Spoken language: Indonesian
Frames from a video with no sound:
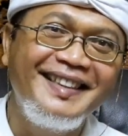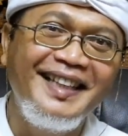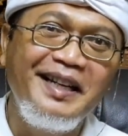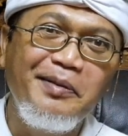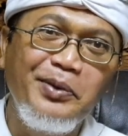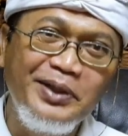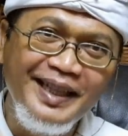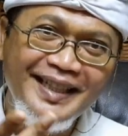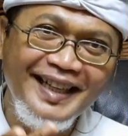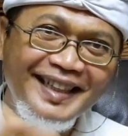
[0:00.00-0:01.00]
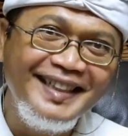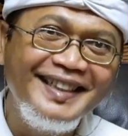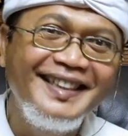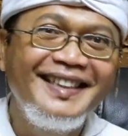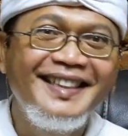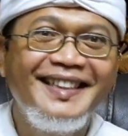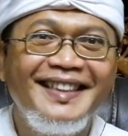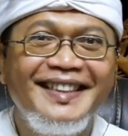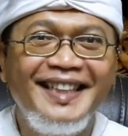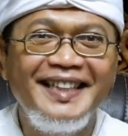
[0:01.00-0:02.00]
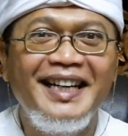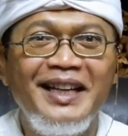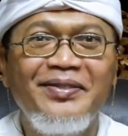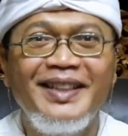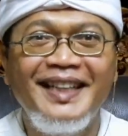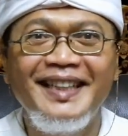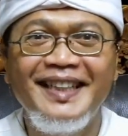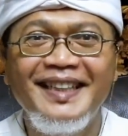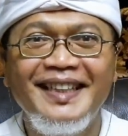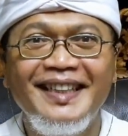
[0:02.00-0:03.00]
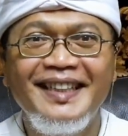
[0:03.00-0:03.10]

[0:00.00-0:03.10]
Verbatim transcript: Ya, buktinya, tanyakan pada diri.